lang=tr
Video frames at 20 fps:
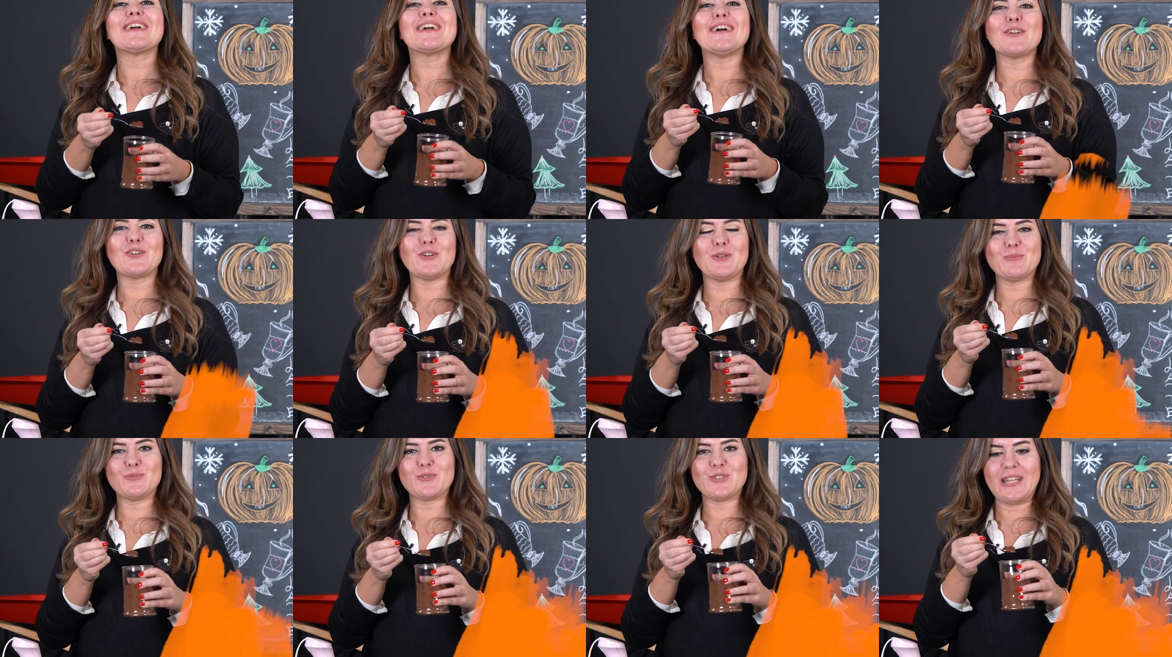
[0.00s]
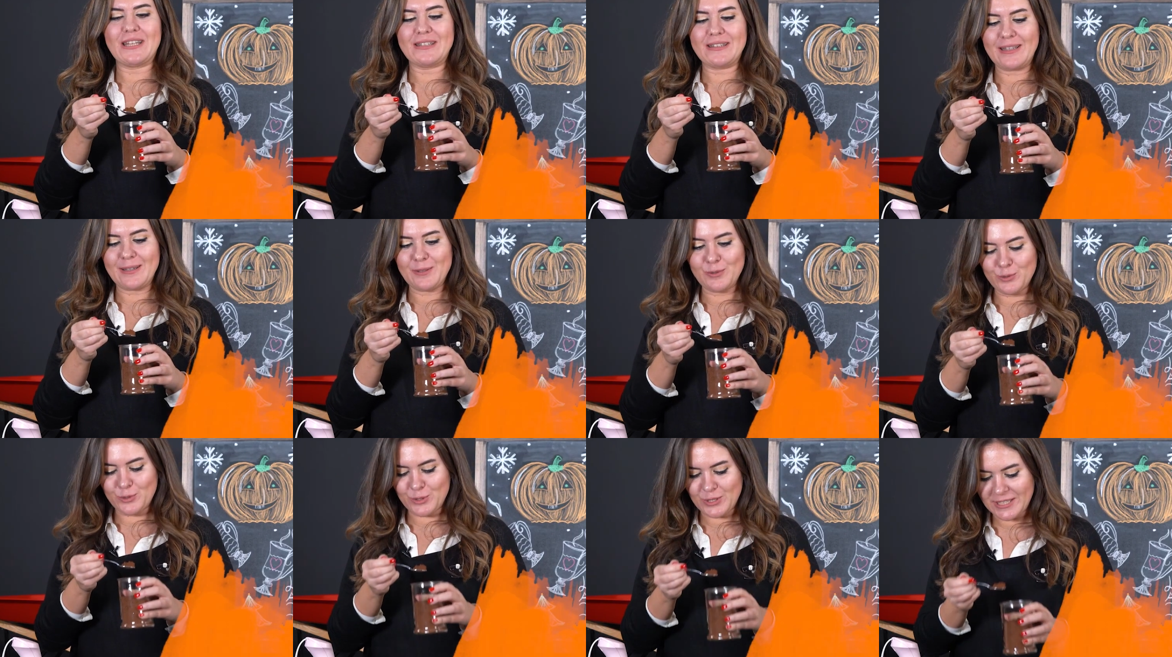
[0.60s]
Kakaomuzdan da
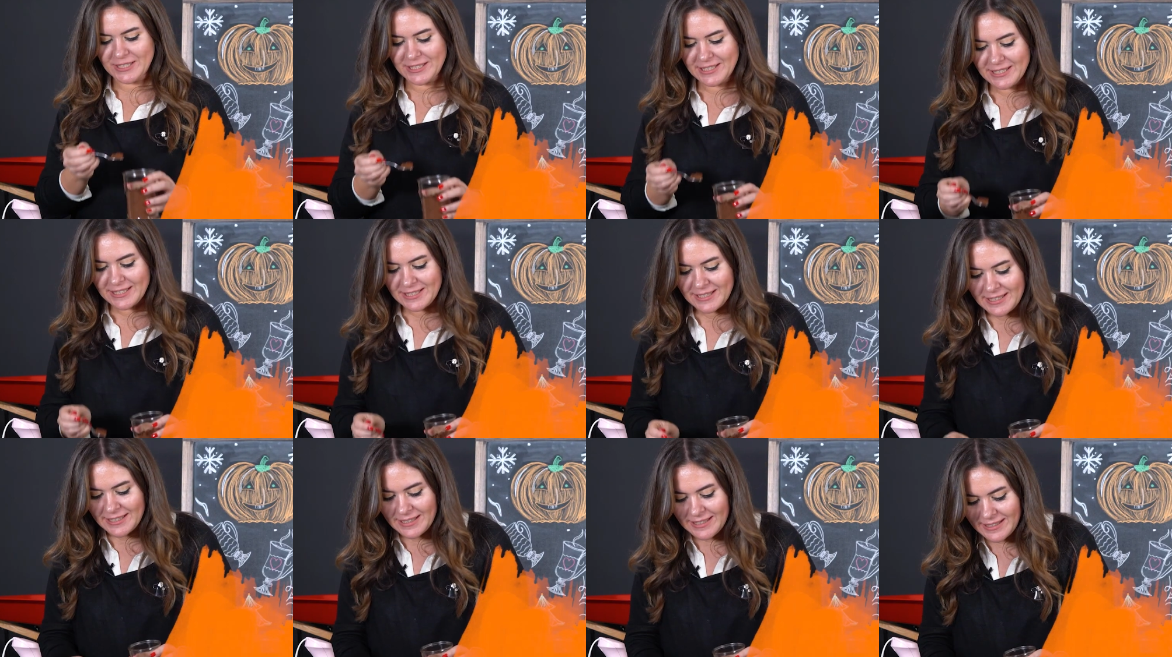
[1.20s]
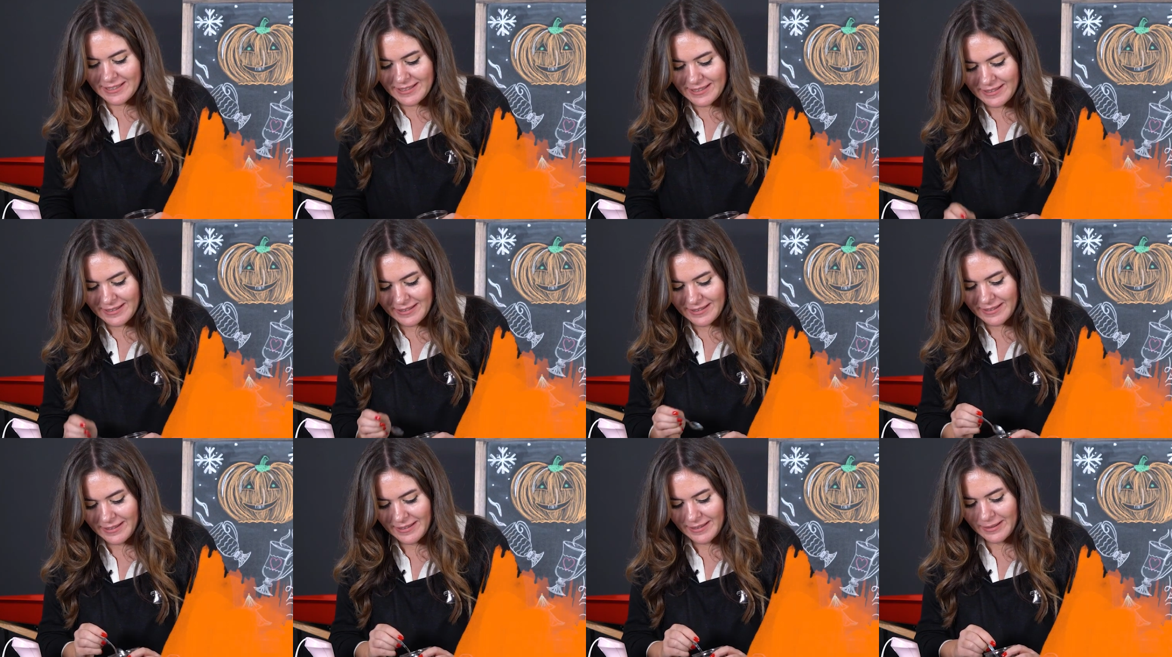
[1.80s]
3 kaşık
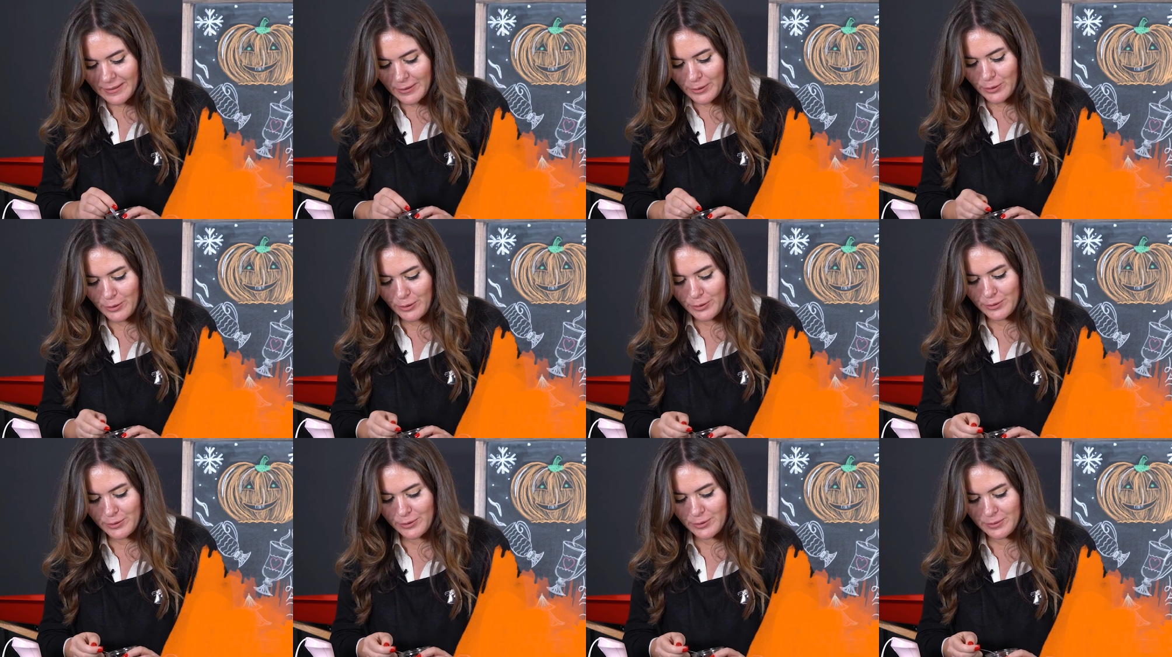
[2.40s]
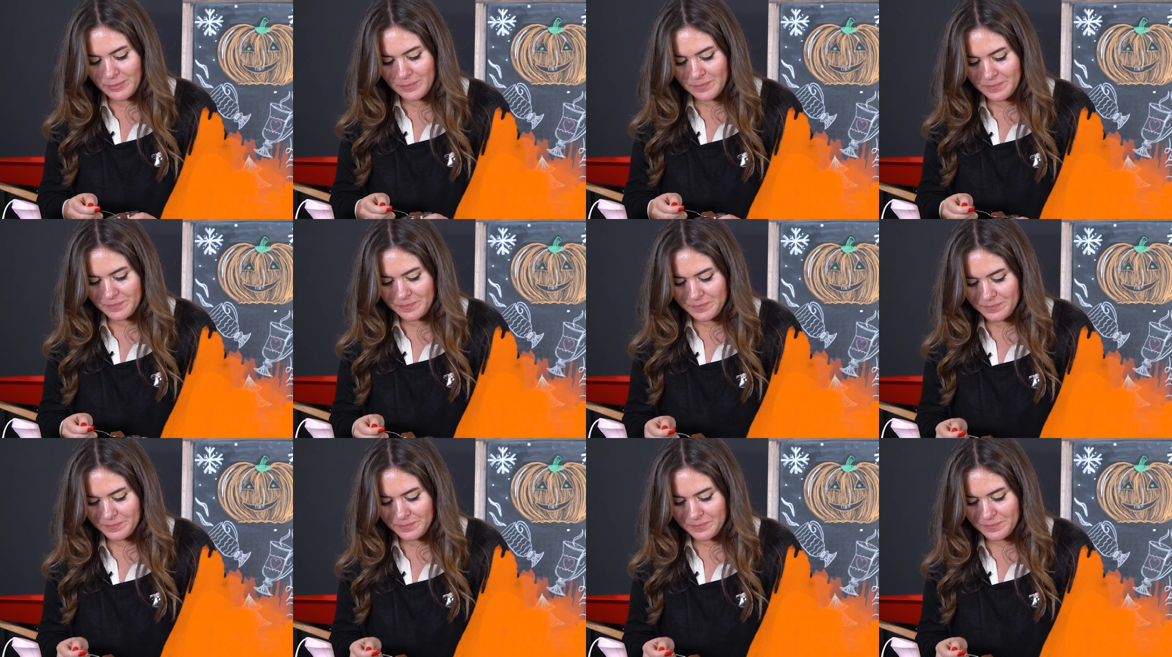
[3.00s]
koyuyorum.